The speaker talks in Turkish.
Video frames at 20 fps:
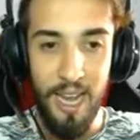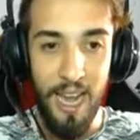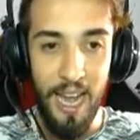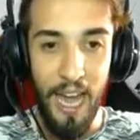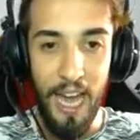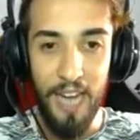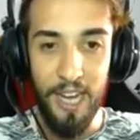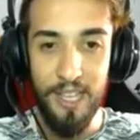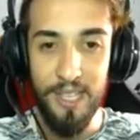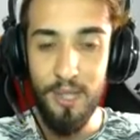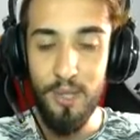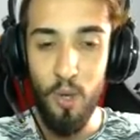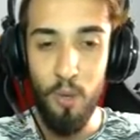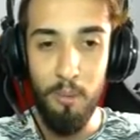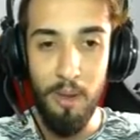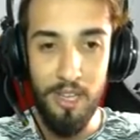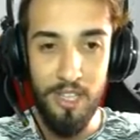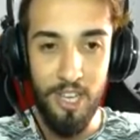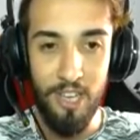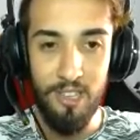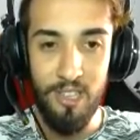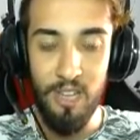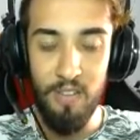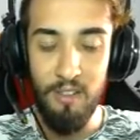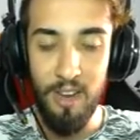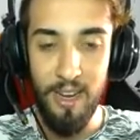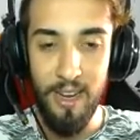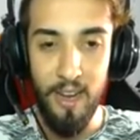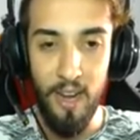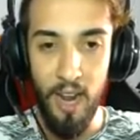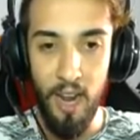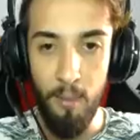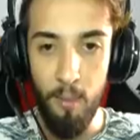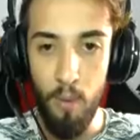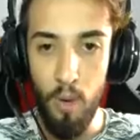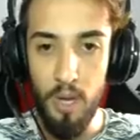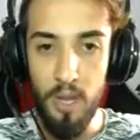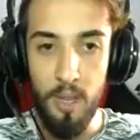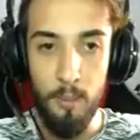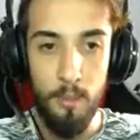Herkese normal şekilde verilen
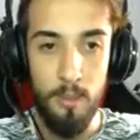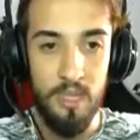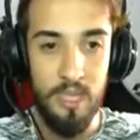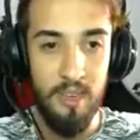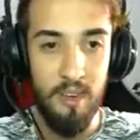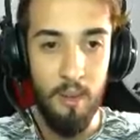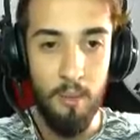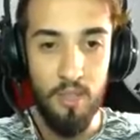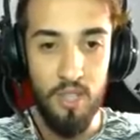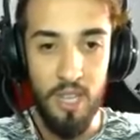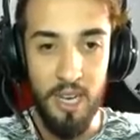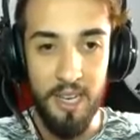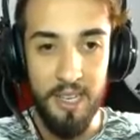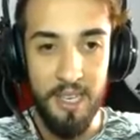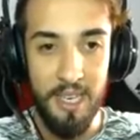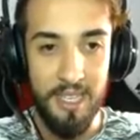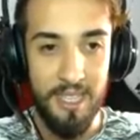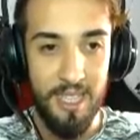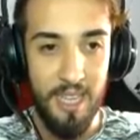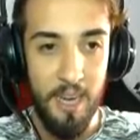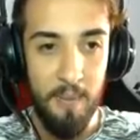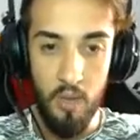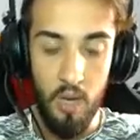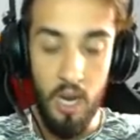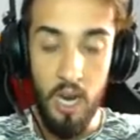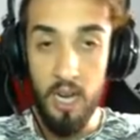armorlardan bizi de vermişler arkadaşlar arkadaşlar.